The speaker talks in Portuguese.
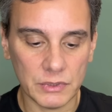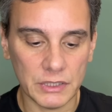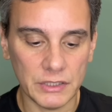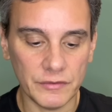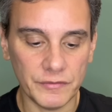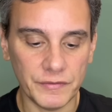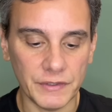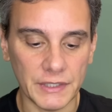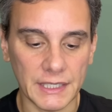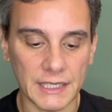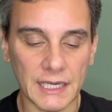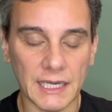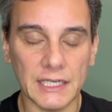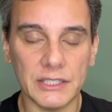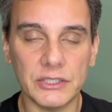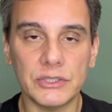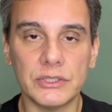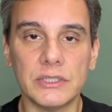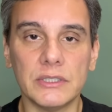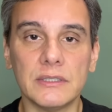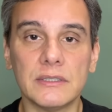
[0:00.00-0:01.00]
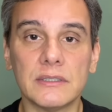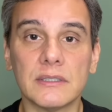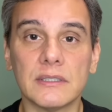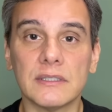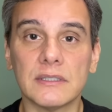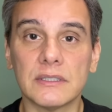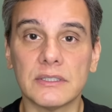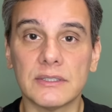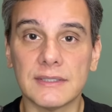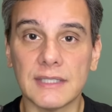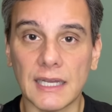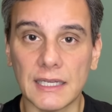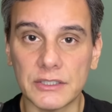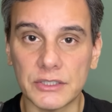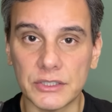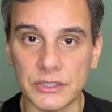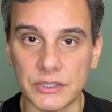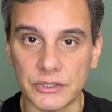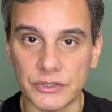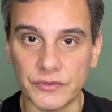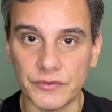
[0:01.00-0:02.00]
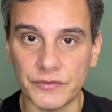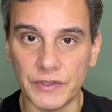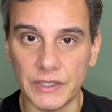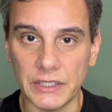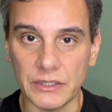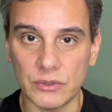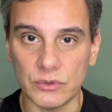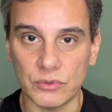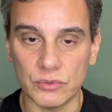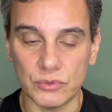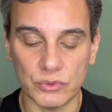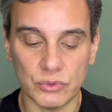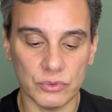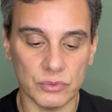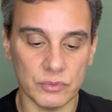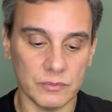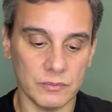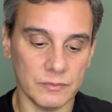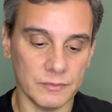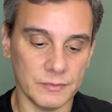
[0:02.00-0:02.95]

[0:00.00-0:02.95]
e ficastes satisfeitos.